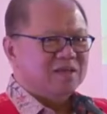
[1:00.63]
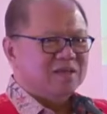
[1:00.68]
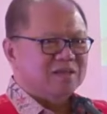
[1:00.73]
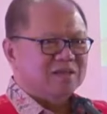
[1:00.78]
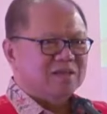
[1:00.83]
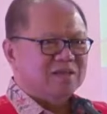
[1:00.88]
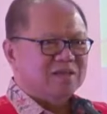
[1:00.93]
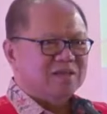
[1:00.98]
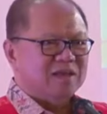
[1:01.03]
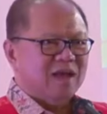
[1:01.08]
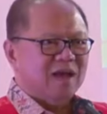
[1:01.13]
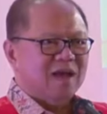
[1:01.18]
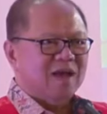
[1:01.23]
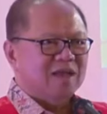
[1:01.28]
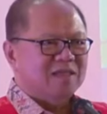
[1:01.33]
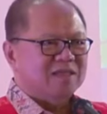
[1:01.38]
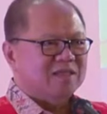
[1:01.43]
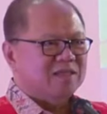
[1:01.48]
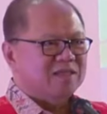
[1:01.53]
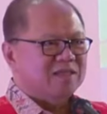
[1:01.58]

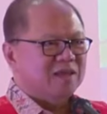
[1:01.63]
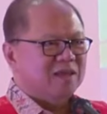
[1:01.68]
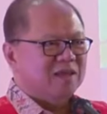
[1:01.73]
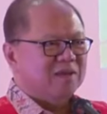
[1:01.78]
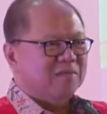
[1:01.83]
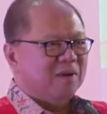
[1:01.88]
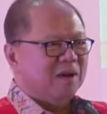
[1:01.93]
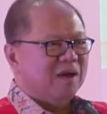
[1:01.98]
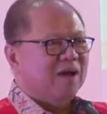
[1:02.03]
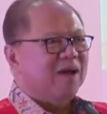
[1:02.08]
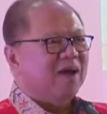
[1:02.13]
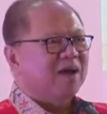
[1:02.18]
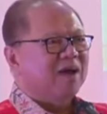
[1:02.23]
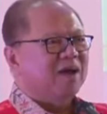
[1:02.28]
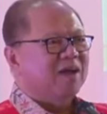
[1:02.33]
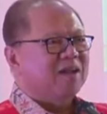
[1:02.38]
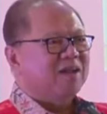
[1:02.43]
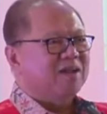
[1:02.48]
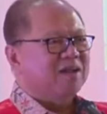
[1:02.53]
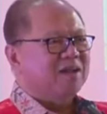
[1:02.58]
sangat saya
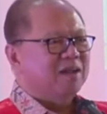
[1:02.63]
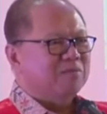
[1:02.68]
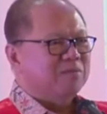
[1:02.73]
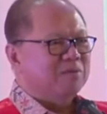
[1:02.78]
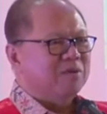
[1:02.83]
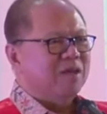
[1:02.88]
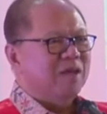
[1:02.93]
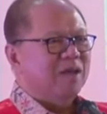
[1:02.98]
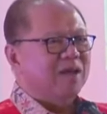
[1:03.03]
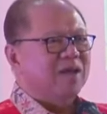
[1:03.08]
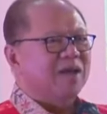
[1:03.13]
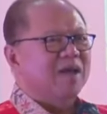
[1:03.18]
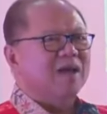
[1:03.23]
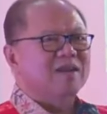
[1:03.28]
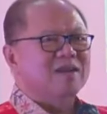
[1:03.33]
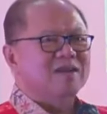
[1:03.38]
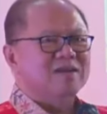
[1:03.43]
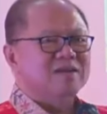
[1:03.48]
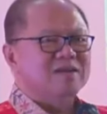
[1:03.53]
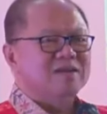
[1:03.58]
banggakan dan
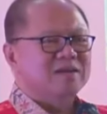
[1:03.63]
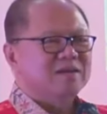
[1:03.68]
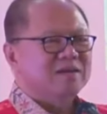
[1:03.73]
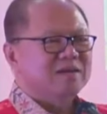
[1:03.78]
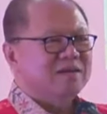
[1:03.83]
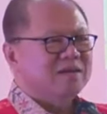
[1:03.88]
muliakan